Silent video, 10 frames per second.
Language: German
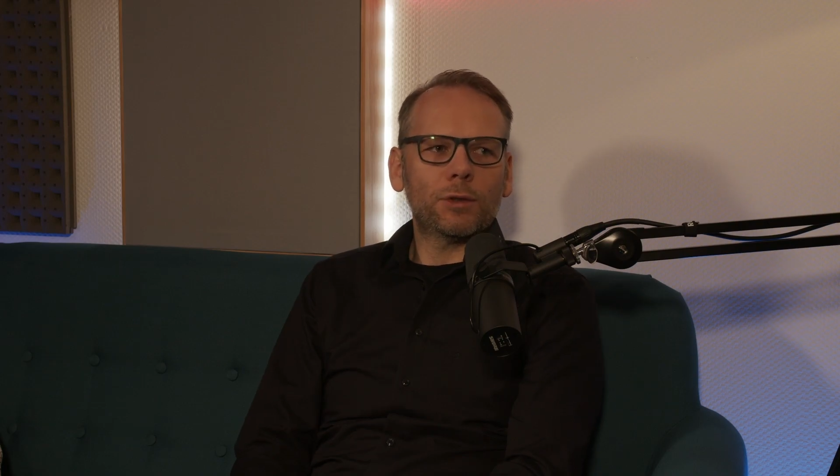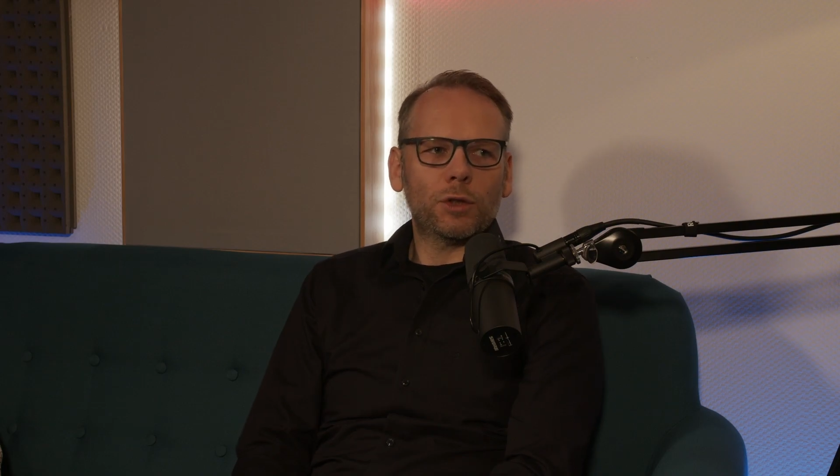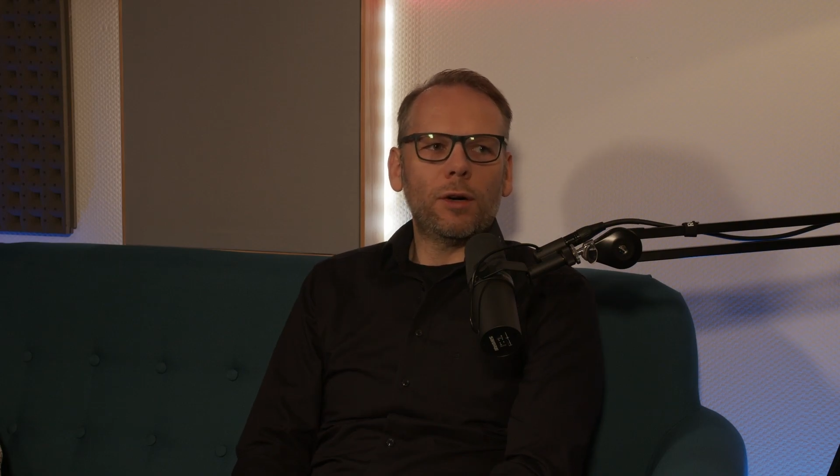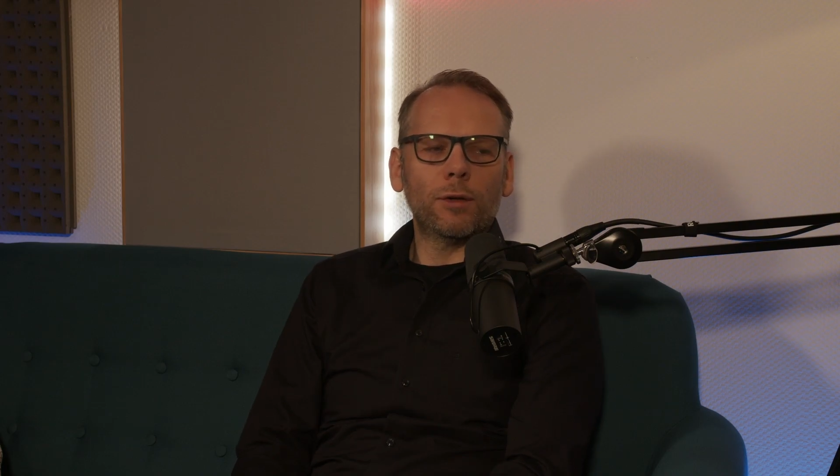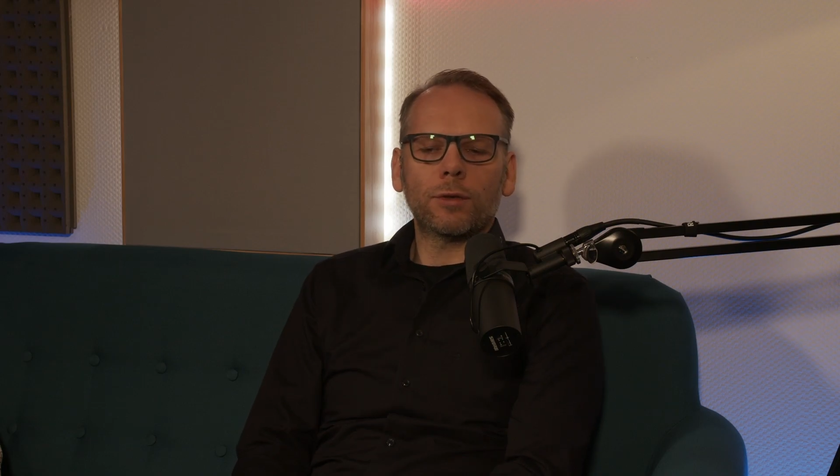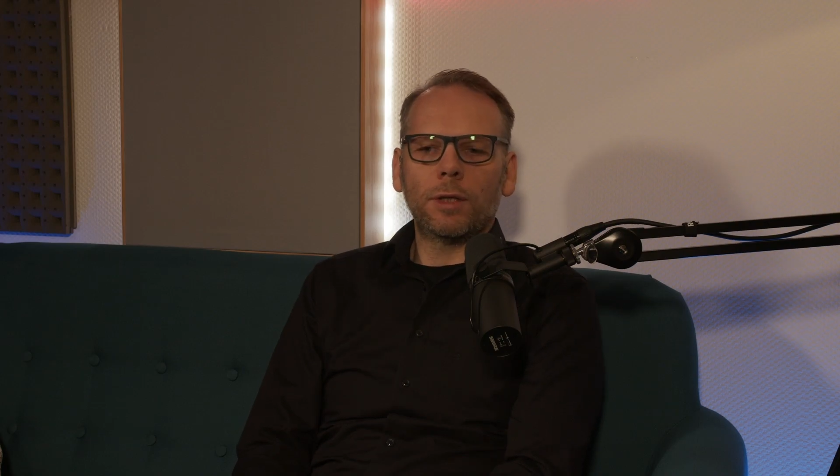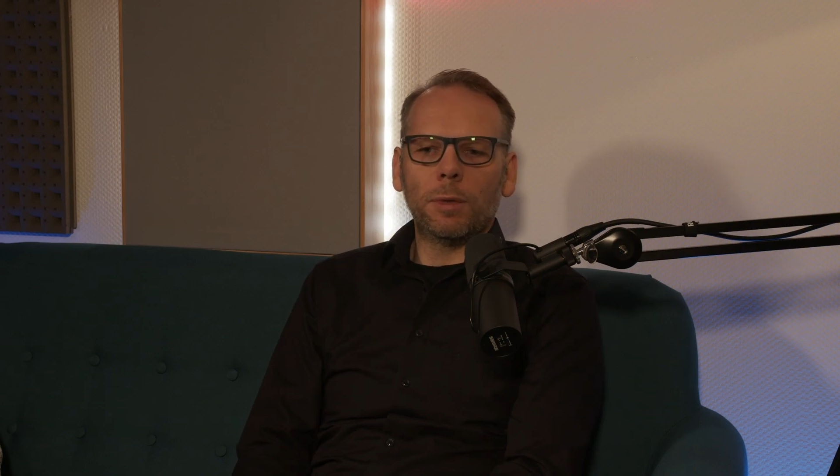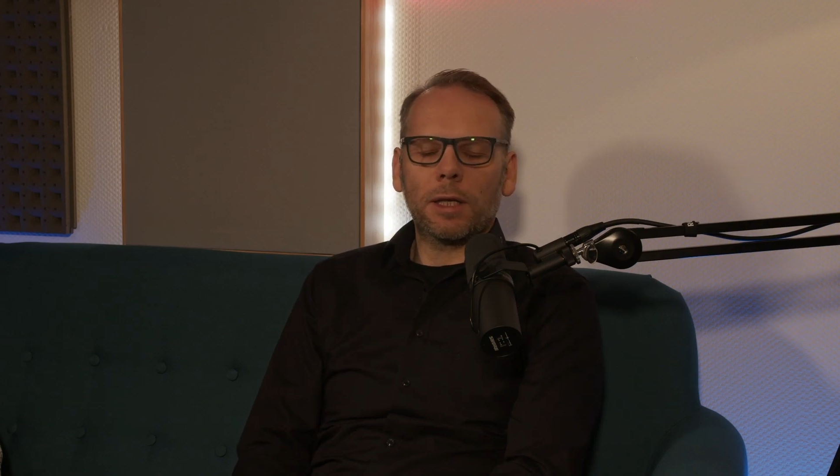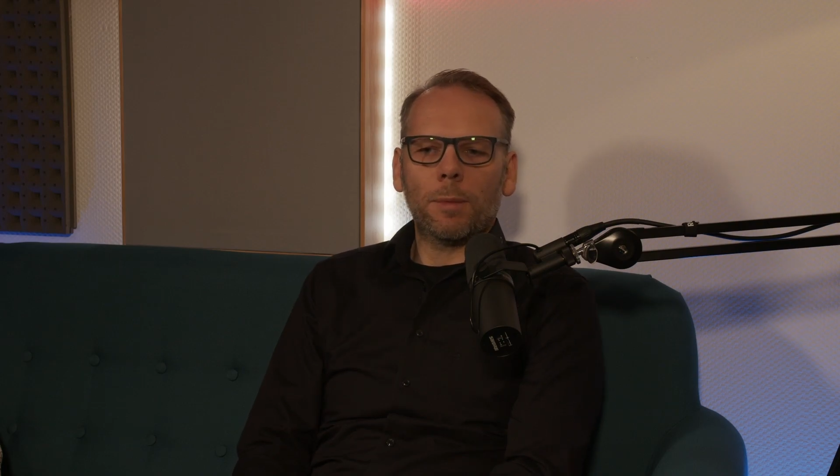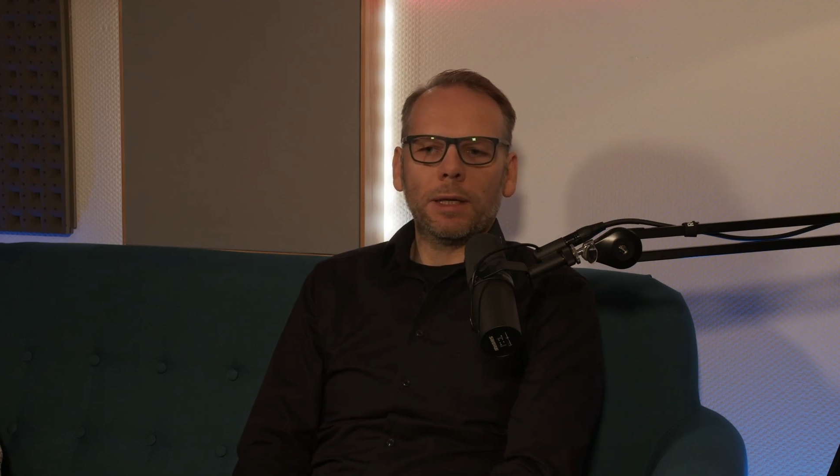schaut und die
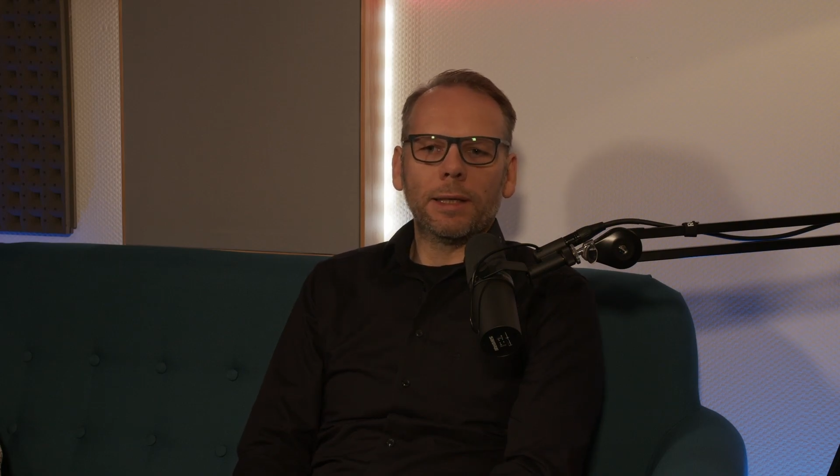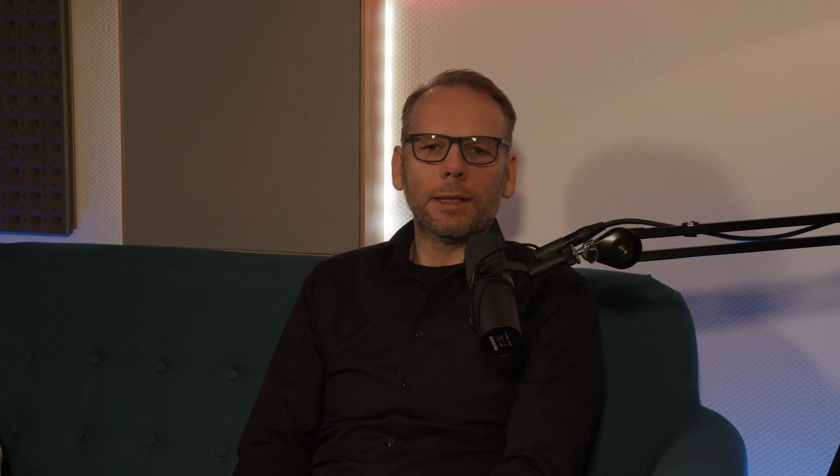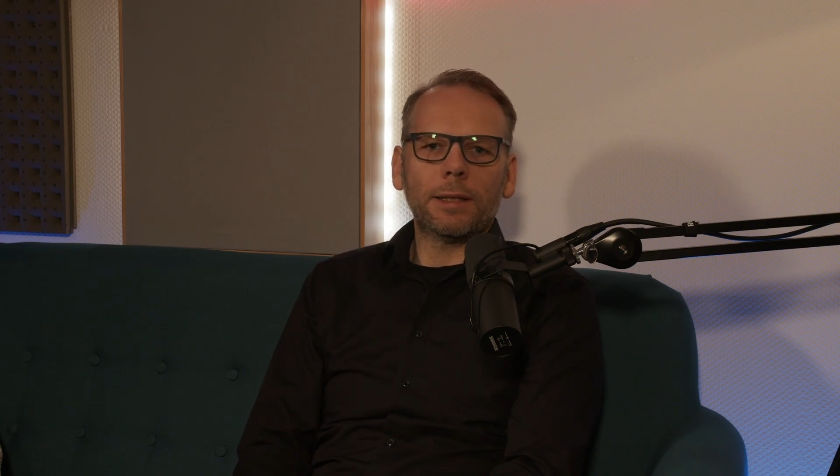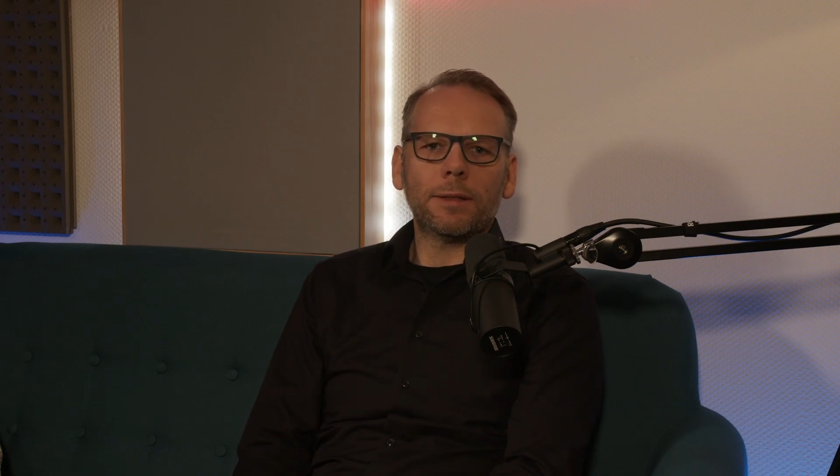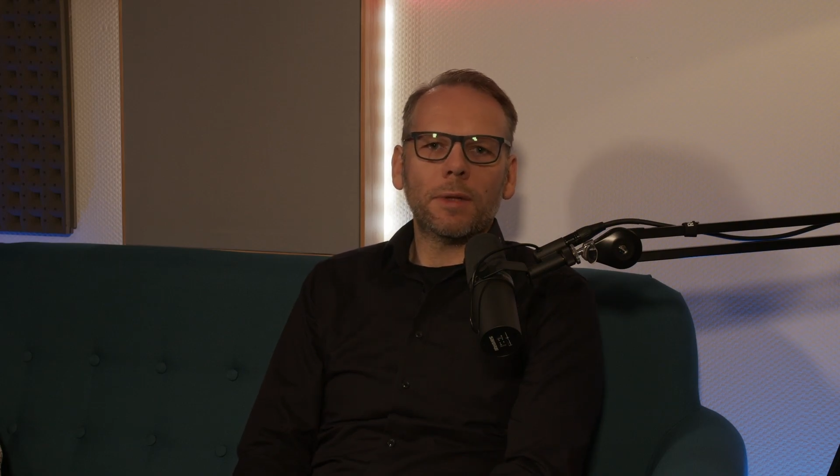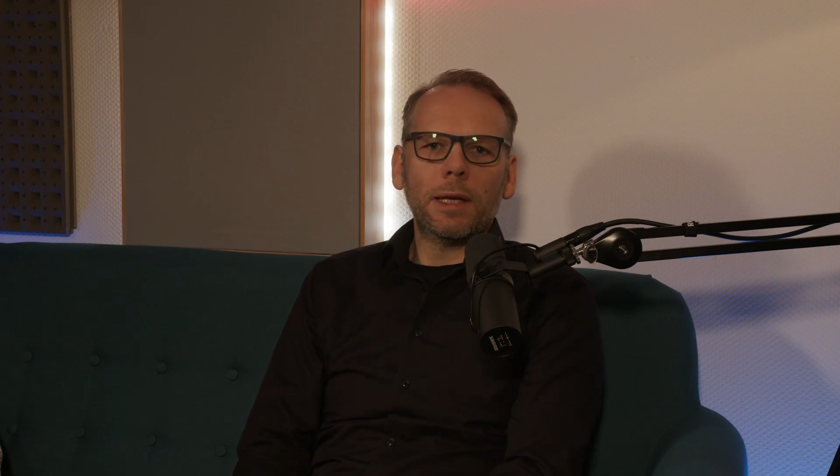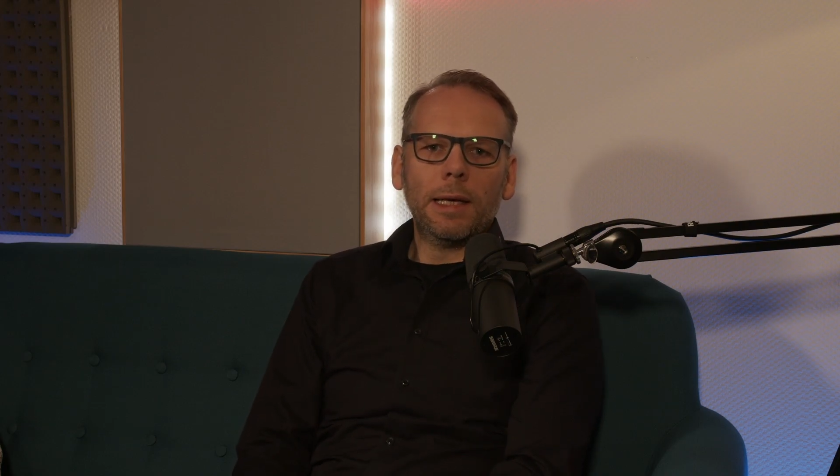Mitarbeiterinnen,